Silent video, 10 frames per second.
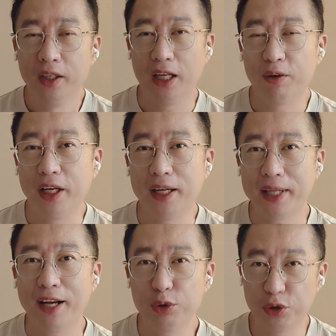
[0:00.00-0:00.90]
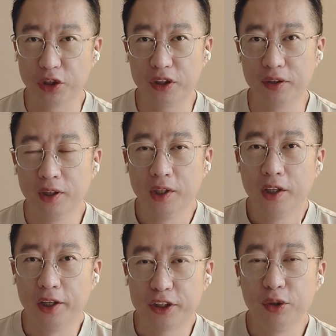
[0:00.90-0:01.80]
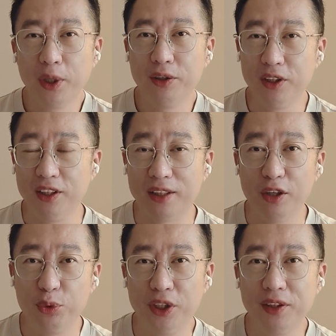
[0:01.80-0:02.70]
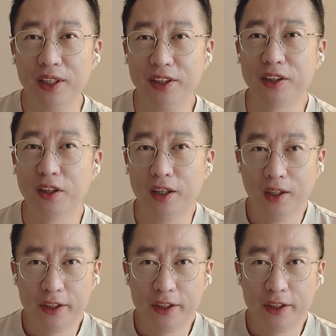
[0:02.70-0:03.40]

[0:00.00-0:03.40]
然后呢让它去生成呃针对你的语音的一个